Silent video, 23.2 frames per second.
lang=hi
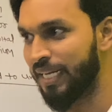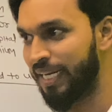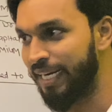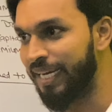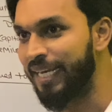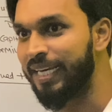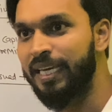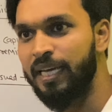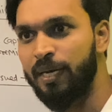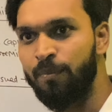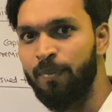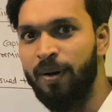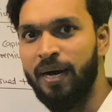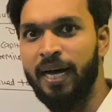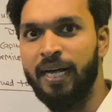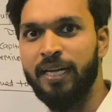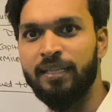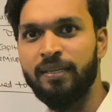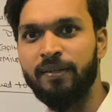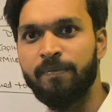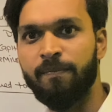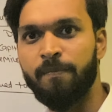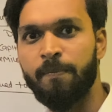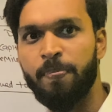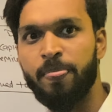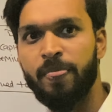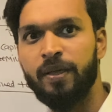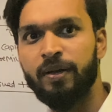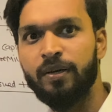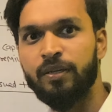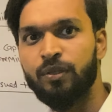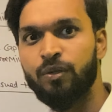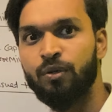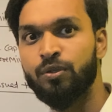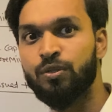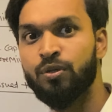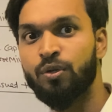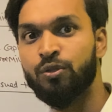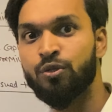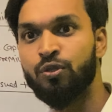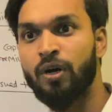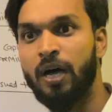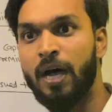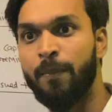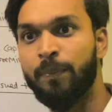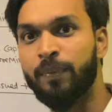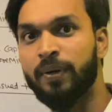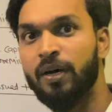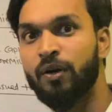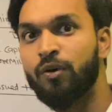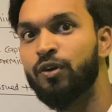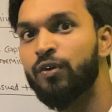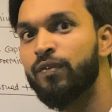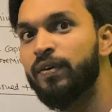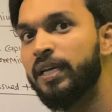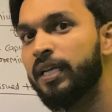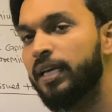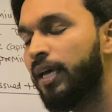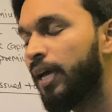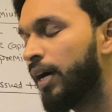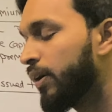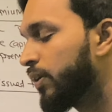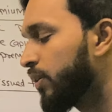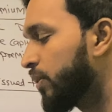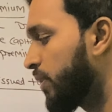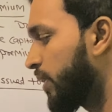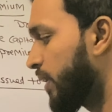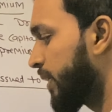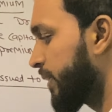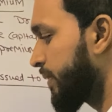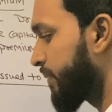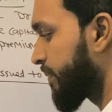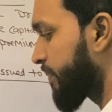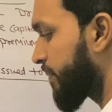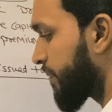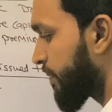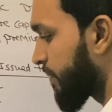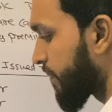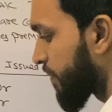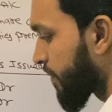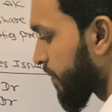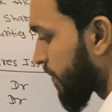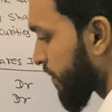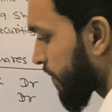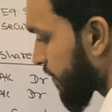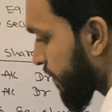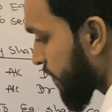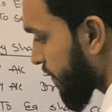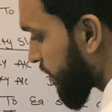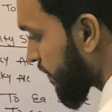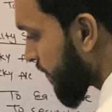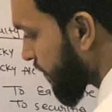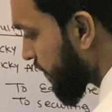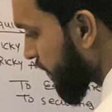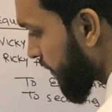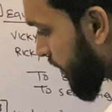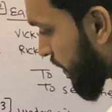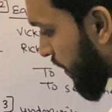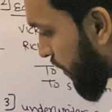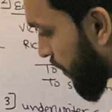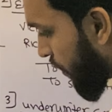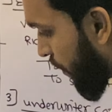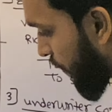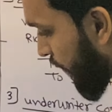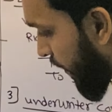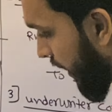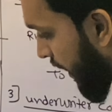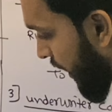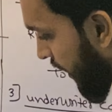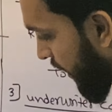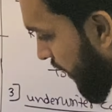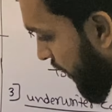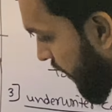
लेने के बाद तो सोचो आपका गुडविल क्या होगा गुडविल